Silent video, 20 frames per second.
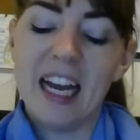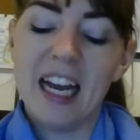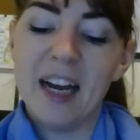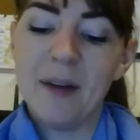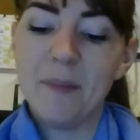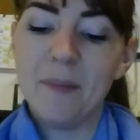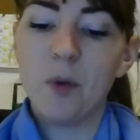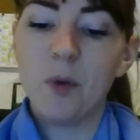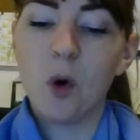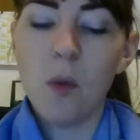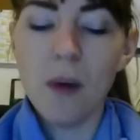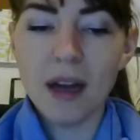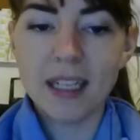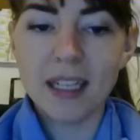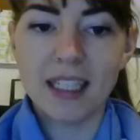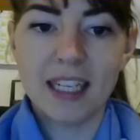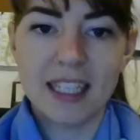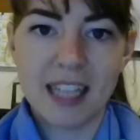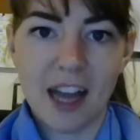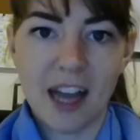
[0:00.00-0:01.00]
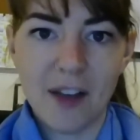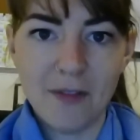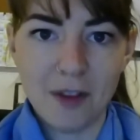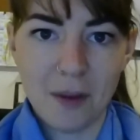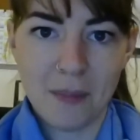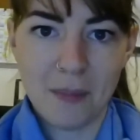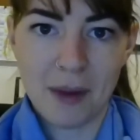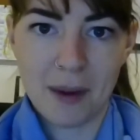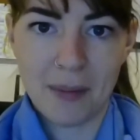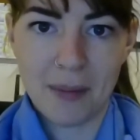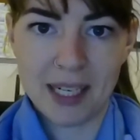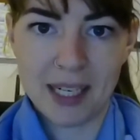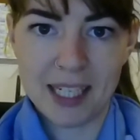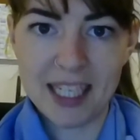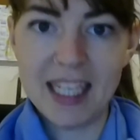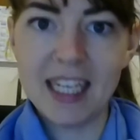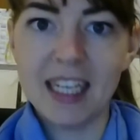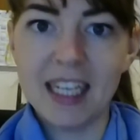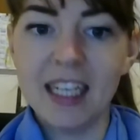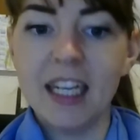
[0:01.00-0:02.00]
Ähm, beobachte das einfach mal bei
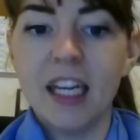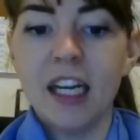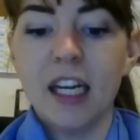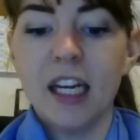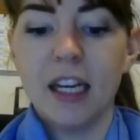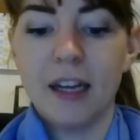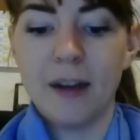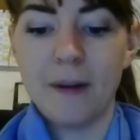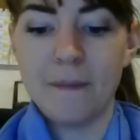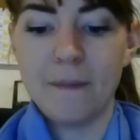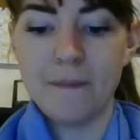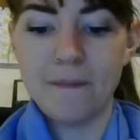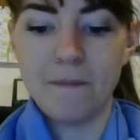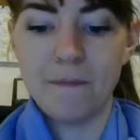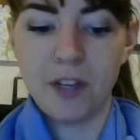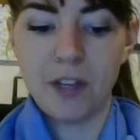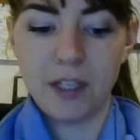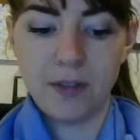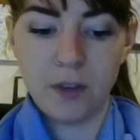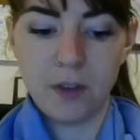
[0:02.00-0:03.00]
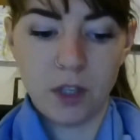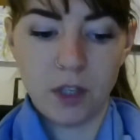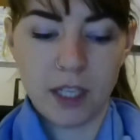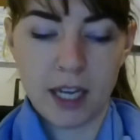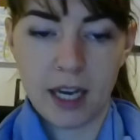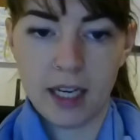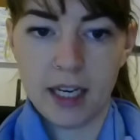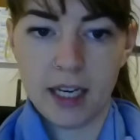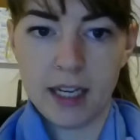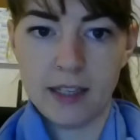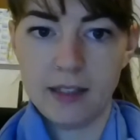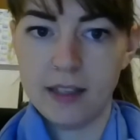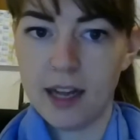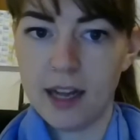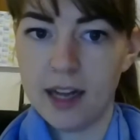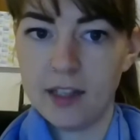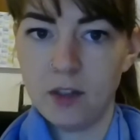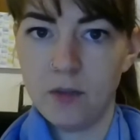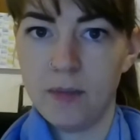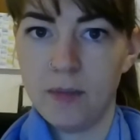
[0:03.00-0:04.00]
dir. Ähm, vielleicht, wenn du dich erinnerst,
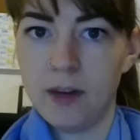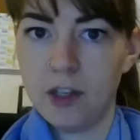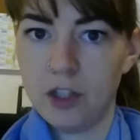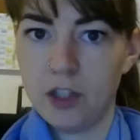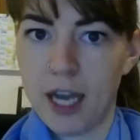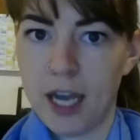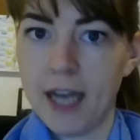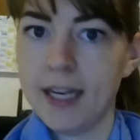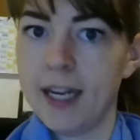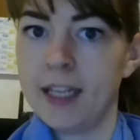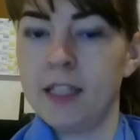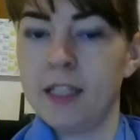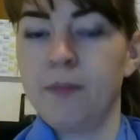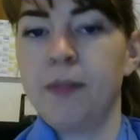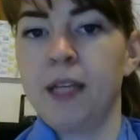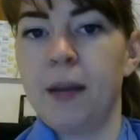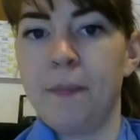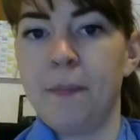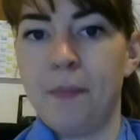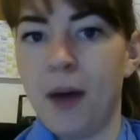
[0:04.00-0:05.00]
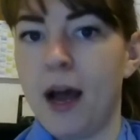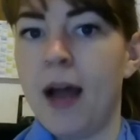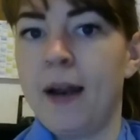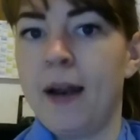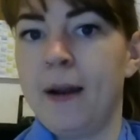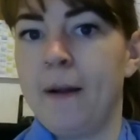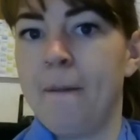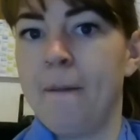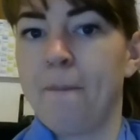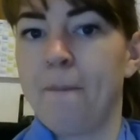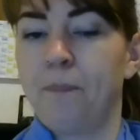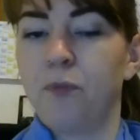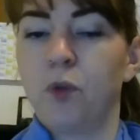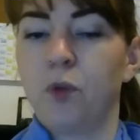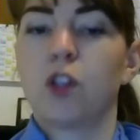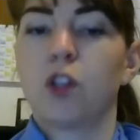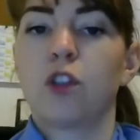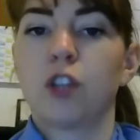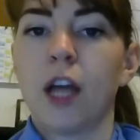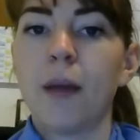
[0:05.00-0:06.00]
als du mal Streit hattest mit deinem Partner.
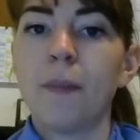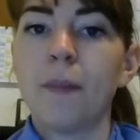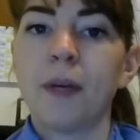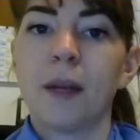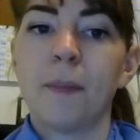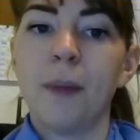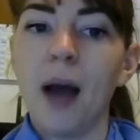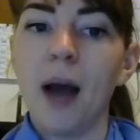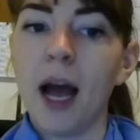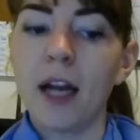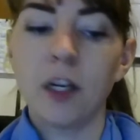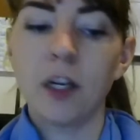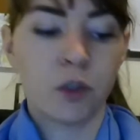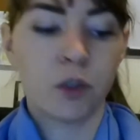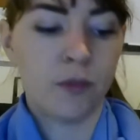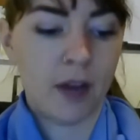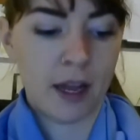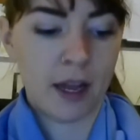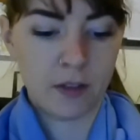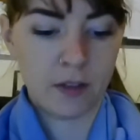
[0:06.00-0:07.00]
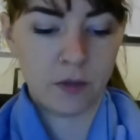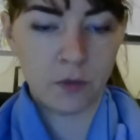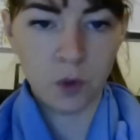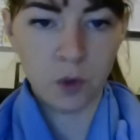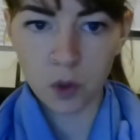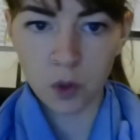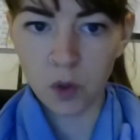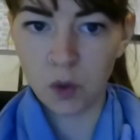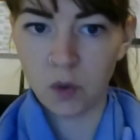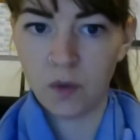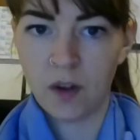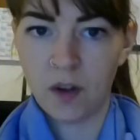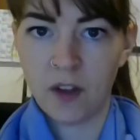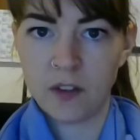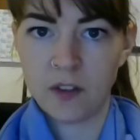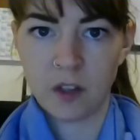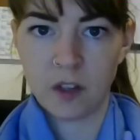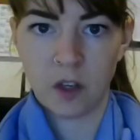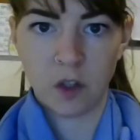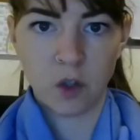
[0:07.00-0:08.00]
Du hattest Streit mit deinem Partner und du warst wütend, du
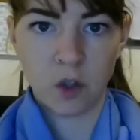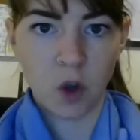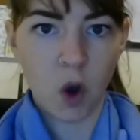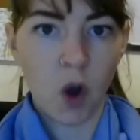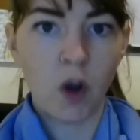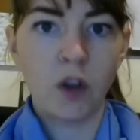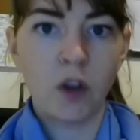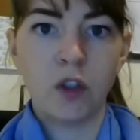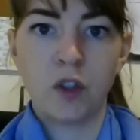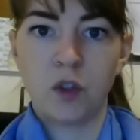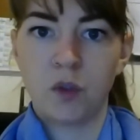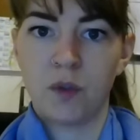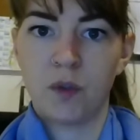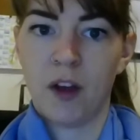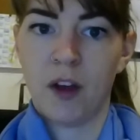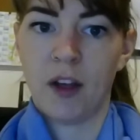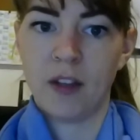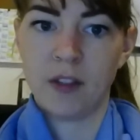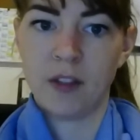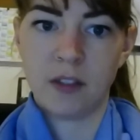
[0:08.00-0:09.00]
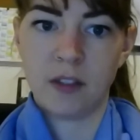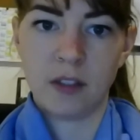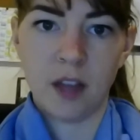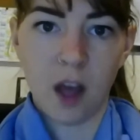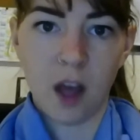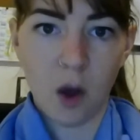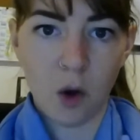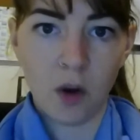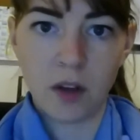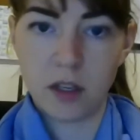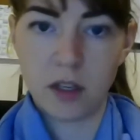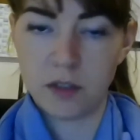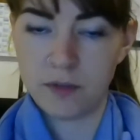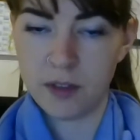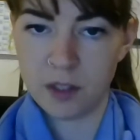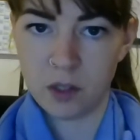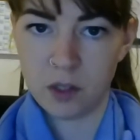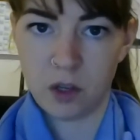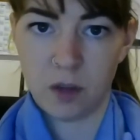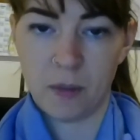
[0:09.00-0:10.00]
warst enttäuscht, du warst traurig,
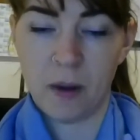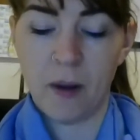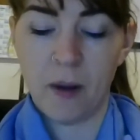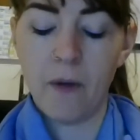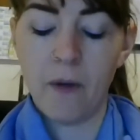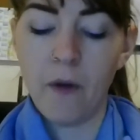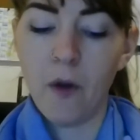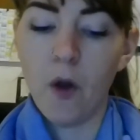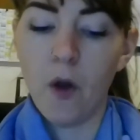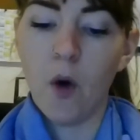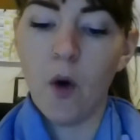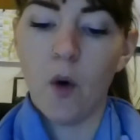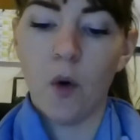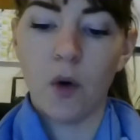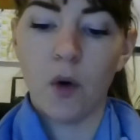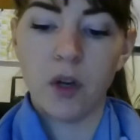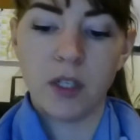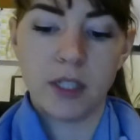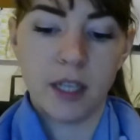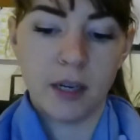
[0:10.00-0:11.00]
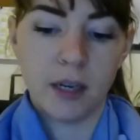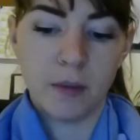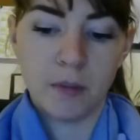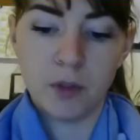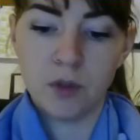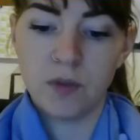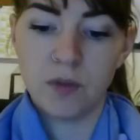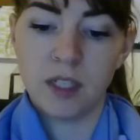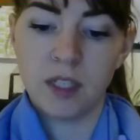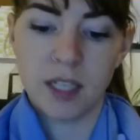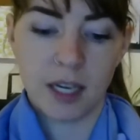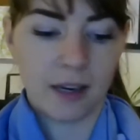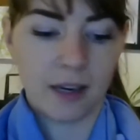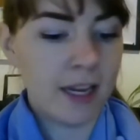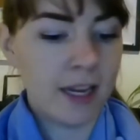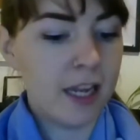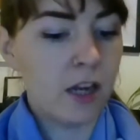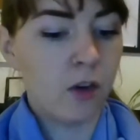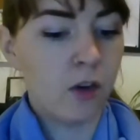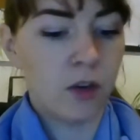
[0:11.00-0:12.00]
was auch immer. Und dann bist du vielleicht da
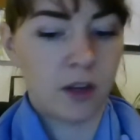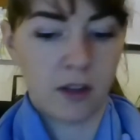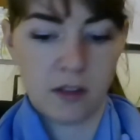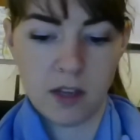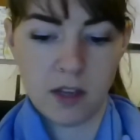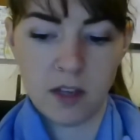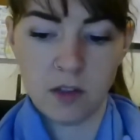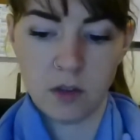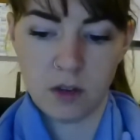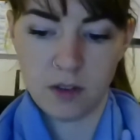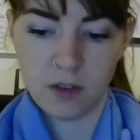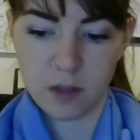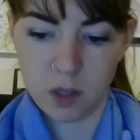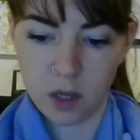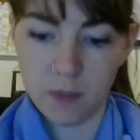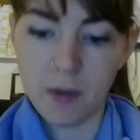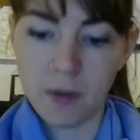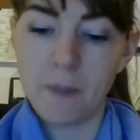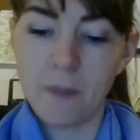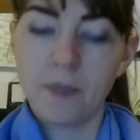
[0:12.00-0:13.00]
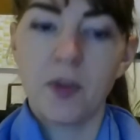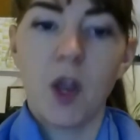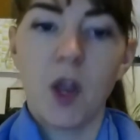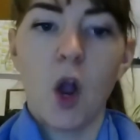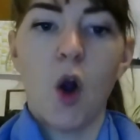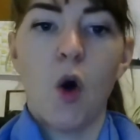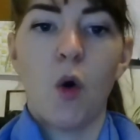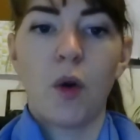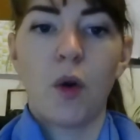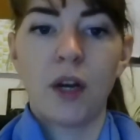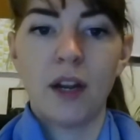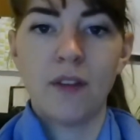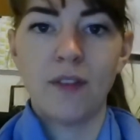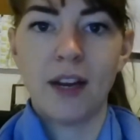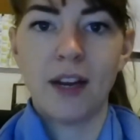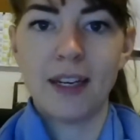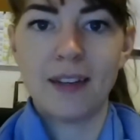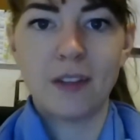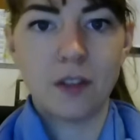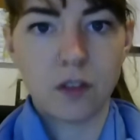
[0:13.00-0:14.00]
gelegen oder gesessen oder was auch immer. Und dann
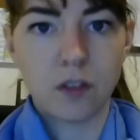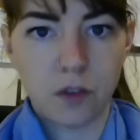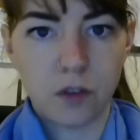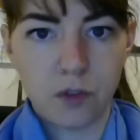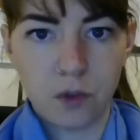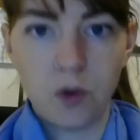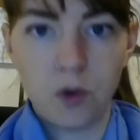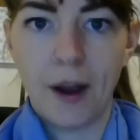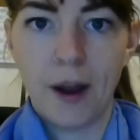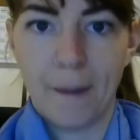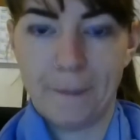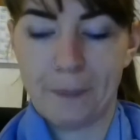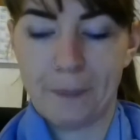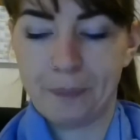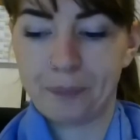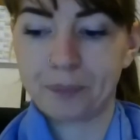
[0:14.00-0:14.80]
war dieses Gefühl da.